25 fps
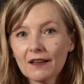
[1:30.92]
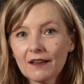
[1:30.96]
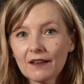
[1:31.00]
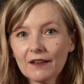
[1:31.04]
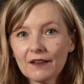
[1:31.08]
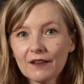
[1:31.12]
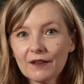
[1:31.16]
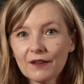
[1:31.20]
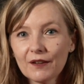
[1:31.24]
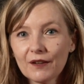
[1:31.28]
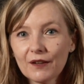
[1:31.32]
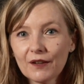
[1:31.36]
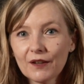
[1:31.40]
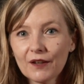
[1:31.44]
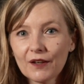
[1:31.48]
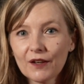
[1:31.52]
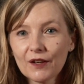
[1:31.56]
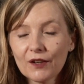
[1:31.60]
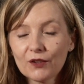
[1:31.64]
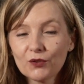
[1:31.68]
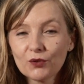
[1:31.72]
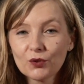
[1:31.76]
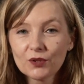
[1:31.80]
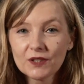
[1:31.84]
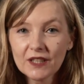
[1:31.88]

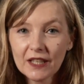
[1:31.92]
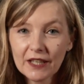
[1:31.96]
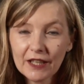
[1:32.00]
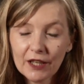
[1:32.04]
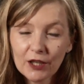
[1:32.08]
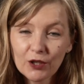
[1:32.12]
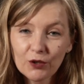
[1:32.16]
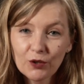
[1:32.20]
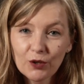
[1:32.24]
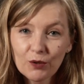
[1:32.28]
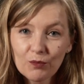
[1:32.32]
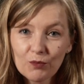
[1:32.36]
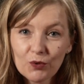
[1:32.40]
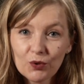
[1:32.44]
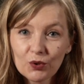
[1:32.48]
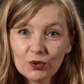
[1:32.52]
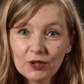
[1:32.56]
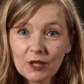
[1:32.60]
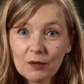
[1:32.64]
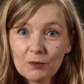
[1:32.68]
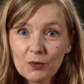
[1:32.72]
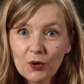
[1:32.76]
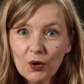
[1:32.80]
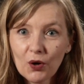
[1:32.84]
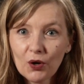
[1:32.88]
Euh, te dire quelques mots
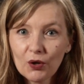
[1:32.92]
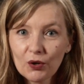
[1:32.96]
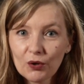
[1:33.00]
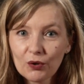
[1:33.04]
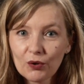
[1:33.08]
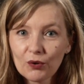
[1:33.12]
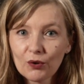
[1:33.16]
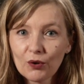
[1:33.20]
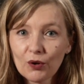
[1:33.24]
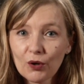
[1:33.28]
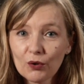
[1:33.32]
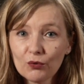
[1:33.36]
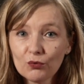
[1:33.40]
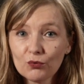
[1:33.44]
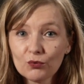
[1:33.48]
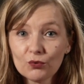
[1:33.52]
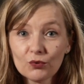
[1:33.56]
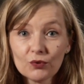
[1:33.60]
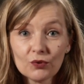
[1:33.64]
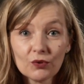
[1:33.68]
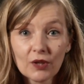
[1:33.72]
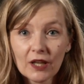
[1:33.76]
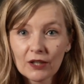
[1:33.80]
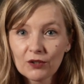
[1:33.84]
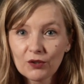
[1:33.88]
d'abord que
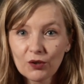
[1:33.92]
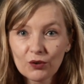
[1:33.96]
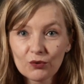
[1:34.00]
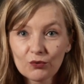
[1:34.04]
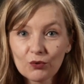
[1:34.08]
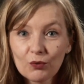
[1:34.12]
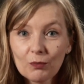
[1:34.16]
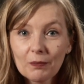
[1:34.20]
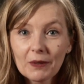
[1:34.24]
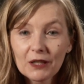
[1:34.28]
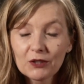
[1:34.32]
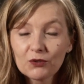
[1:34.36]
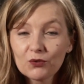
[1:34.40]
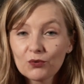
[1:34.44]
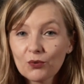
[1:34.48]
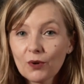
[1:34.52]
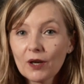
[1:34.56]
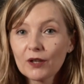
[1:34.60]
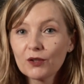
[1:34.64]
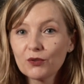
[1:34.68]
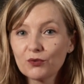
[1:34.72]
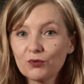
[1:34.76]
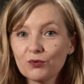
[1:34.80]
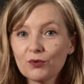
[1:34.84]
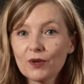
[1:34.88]
nous n'attendons pas de
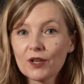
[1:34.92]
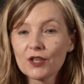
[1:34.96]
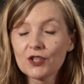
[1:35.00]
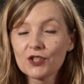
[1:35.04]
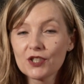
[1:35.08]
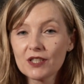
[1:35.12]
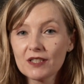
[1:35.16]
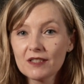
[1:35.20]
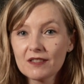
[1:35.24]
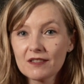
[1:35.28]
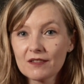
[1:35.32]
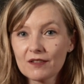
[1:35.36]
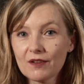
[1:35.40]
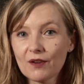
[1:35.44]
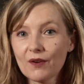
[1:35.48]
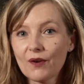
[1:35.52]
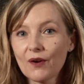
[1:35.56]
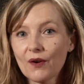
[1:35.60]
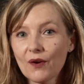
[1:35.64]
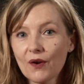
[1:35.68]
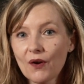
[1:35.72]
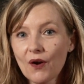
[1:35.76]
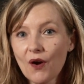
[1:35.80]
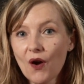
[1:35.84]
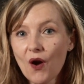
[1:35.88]
toi que tu agisses
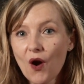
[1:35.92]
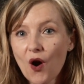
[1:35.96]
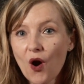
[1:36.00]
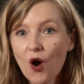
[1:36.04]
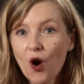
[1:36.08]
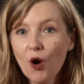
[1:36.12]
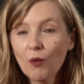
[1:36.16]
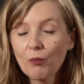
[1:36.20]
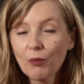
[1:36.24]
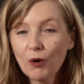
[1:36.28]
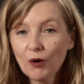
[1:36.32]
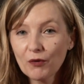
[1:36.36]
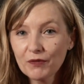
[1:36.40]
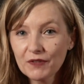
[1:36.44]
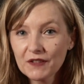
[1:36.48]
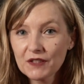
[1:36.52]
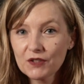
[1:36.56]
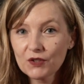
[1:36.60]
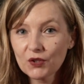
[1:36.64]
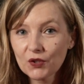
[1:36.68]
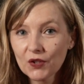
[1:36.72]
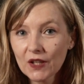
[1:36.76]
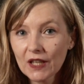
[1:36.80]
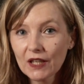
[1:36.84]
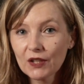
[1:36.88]
euh, en
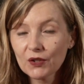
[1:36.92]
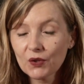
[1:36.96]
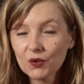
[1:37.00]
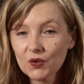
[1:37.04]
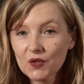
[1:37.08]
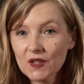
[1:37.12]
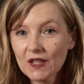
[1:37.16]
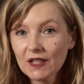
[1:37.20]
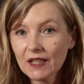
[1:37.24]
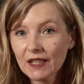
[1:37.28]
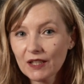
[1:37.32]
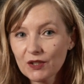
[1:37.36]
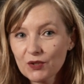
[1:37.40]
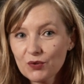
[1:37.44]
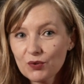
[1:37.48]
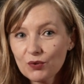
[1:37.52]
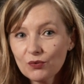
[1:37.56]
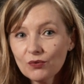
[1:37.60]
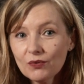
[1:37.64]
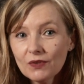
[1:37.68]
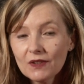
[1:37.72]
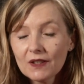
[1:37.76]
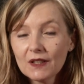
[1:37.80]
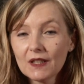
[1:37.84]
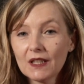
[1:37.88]
professionnel dans cette
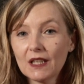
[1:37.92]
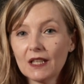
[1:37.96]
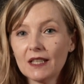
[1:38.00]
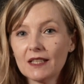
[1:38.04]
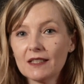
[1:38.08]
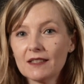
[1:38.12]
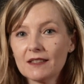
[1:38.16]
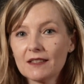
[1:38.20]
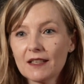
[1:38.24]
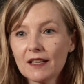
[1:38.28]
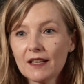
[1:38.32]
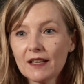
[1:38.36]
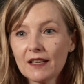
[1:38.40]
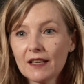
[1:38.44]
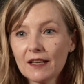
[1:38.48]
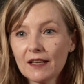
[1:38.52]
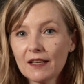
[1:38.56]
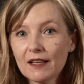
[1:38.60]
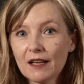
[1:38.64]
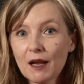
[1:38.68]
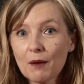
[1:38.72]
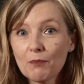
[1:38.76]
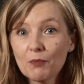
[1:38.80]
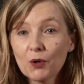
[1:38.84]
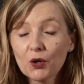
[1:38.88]
action.
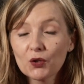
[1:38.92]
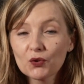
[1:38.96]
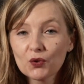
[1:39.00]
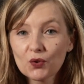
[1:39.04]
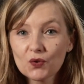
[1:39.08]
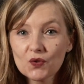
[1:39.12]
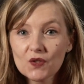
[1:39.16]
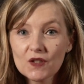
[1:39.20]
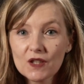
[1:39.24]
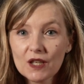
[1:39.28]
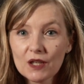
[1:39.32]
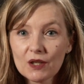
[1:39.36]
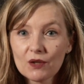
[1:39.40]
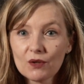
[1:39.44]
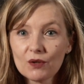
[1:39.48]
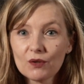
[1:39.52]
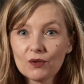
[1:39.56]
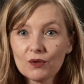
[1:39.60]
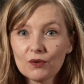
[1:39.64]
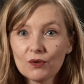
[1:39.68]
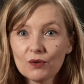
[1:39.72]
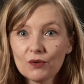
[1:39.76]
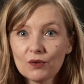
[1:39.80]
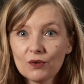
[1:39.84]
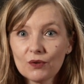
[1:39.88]
C'est l'important, c'est
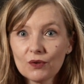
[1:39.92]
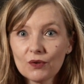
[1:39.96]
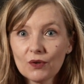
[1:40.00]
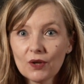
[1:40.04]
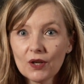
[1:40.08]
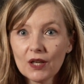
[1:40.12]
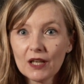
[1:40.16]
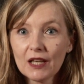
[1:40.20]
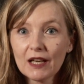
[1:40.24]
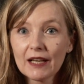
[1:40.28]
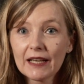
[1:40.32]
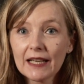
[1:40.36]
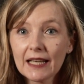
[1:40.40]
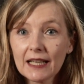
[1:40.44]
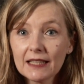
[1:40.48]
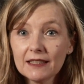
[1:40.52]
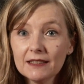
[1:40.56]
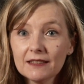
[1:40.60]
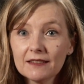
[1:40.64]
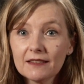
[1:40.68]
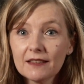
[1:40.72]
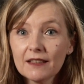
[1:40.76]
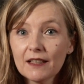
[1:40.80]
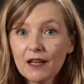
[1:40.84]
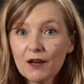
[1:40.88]
le, la
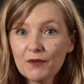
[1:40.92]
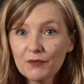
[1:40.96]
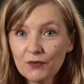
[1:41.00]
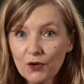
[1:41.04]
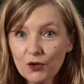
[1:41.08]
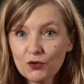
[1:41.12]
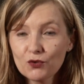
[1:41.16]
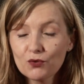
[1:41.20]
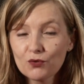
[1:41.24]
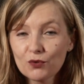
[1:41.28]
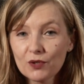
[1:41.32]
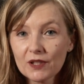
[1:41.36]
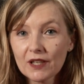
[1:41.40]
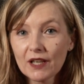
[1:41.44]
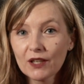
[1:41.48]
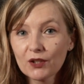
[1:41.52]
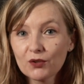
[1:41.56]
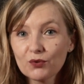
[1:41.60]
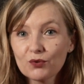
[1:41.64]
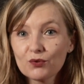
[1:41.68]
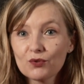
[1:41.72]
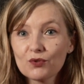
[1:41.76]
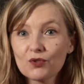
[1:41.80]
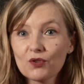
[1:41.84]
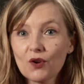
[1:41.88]
qualité, la force du lien
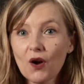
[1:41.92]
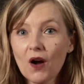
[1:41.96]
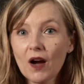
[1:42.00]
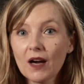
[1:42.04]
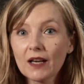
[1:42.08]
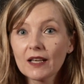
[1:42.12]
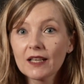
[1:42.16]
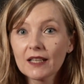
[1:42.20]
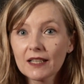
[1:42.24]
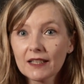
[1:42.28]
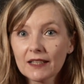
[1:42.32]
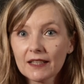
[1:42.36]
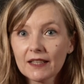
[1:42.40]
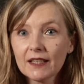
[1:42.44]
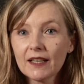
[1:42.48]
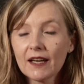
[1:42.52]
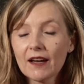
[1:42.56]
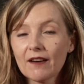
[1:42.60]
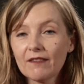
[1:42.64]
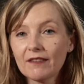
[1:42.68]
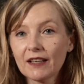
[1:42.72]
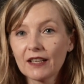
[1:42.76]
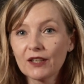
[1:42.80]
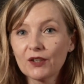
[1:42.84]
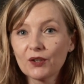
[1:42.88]
que tu sauras créer
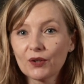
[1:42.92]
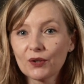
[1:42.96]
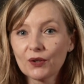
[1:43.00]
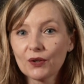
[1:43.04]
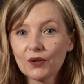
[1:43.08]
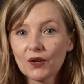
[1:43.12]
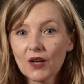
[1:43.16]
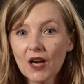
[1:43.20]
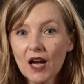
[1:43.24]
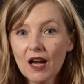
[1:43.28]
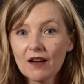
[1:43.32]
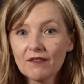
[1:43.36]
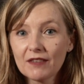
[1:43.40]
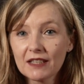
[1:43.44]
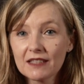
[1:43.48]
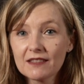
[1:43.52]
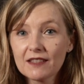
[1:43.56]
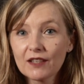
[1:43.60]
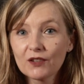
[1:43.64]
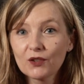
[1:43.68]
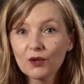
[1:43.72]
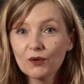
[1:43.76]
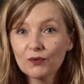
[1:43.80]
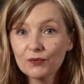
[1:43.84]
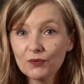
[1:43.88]
avec, avec
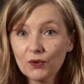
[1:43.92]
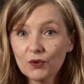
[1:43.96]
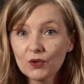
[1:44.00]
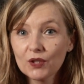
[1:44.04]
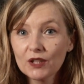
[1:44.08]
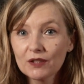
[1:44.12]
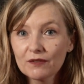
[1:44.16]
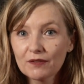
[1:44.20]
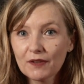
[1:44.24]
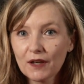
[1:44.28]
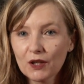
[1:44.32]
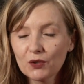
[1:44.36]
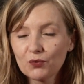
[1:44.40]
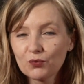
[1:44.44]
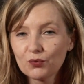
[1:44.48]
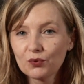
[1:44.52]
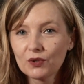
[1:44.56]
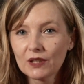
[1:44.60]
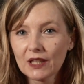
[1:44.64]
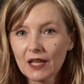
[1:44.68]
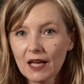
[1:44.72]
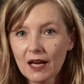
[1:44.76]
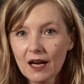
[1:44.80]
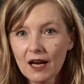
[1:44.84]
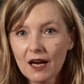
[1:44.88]
cet enfant qui, fera
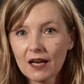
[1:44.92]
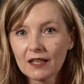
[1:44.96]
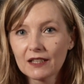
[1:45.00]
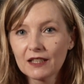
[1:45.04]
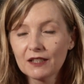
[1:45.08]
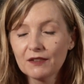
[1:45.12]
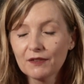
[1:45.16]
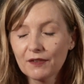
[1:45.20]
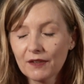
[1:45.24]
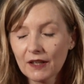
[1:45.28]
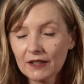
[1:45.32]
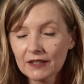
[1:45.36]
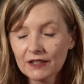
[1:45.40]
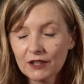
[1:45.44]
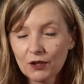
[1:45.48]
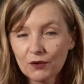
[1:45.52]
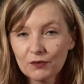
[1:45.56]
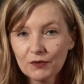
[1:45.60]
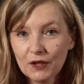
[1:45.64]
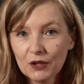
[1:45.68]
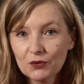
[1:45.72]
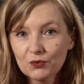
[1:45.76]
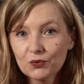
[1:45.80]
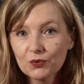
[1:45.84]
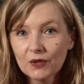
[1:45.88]
toute la, qui, qui en
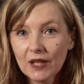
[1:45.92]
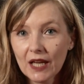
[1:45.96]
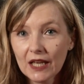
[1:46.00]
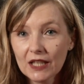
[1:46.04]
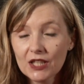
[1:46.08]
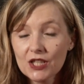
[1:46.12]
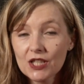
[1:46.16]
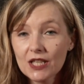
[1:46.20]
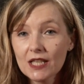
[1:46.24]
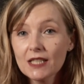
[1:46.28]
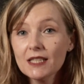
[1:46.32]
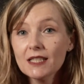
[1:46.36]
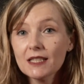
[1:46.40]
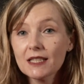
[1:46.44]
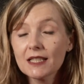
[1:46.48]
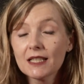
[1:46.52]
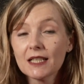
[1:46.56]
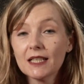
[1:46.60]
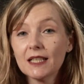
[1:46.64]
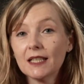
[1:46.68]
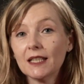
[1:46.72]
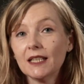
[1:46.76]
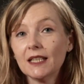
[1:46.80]
fera toute la richesse